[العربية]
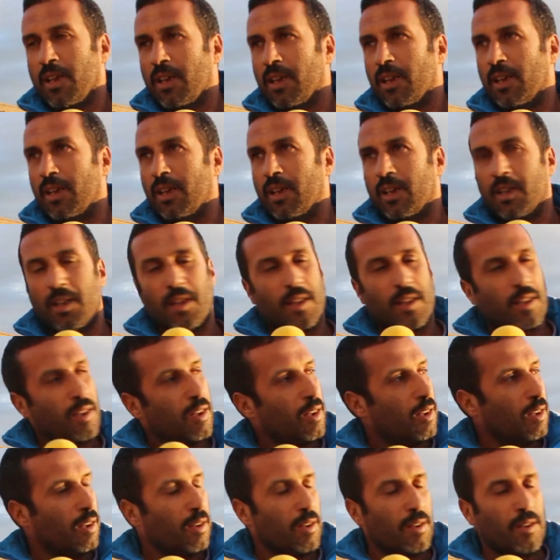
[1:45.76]

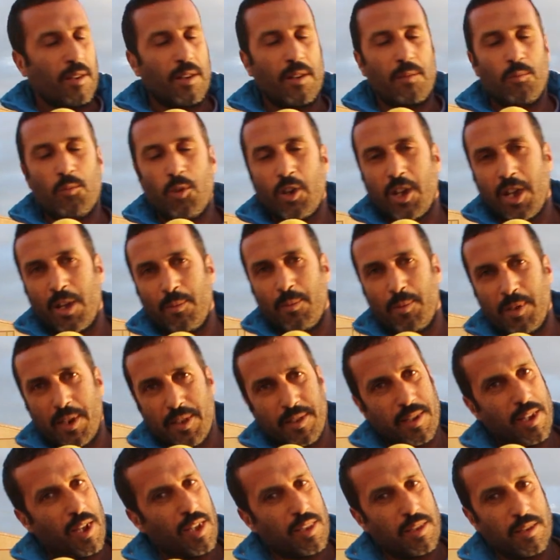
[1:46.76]
آه، المقابلة
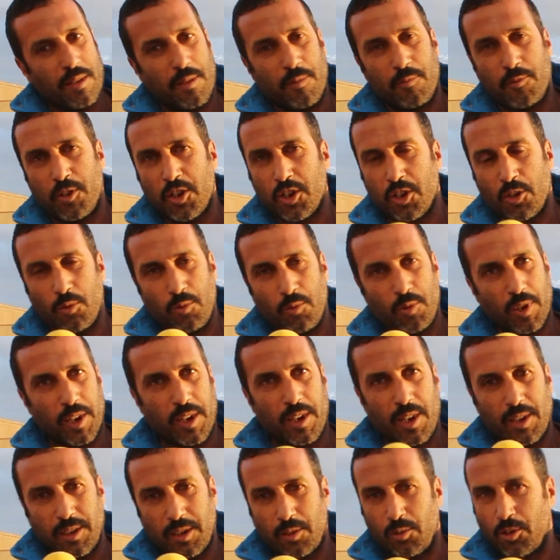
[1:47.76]
انتهت بجو
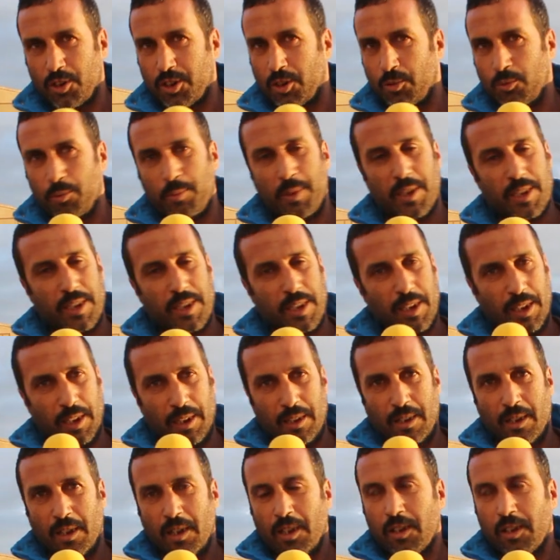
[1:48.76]
رياضي وجو بديع